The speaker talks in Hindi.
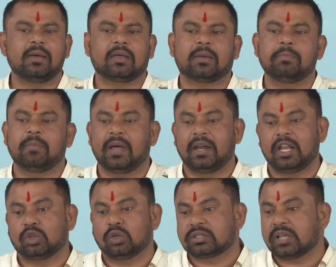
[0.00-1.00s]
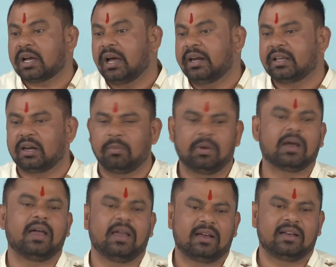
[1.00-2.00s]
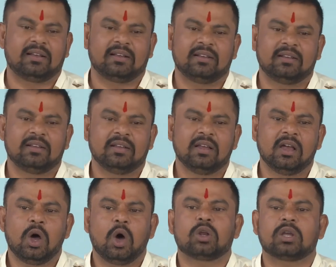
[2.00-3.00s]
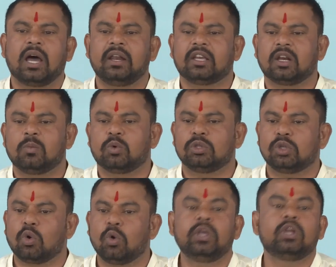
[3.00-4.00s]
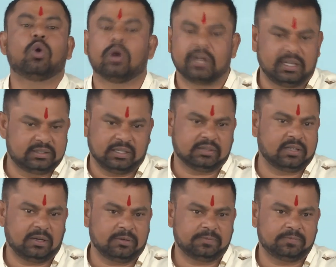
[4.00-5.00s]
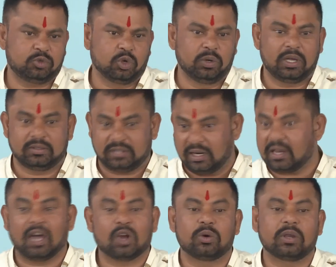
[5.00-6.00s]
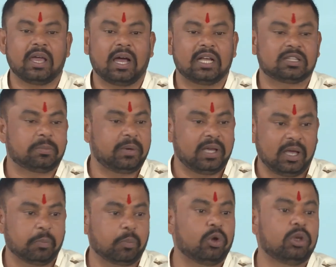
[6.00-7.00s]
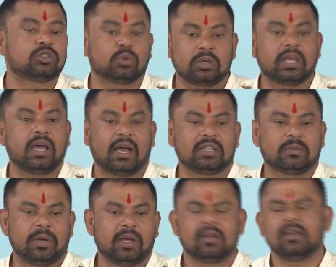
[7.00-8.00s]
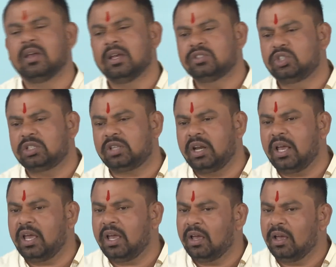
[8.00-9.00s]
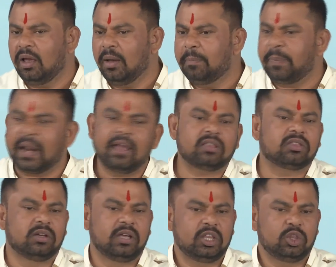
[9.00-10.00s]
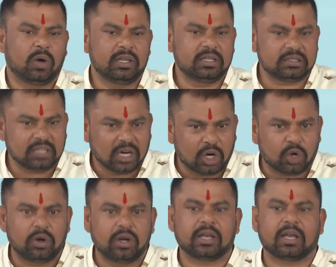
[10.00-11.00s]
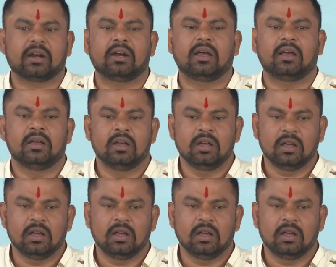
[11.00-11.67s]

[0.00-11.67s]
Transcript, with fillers: कि मैंने तो इसका कार्यक्रम लगाया और कार्यक्रम को तो कोई रोक नहीं सकता क्योंकि सरकार उनके हाथ में है पुलिस उनके हाथ में है जितने प्रयत्न हिंदुवादी संगठनों ने करना आ,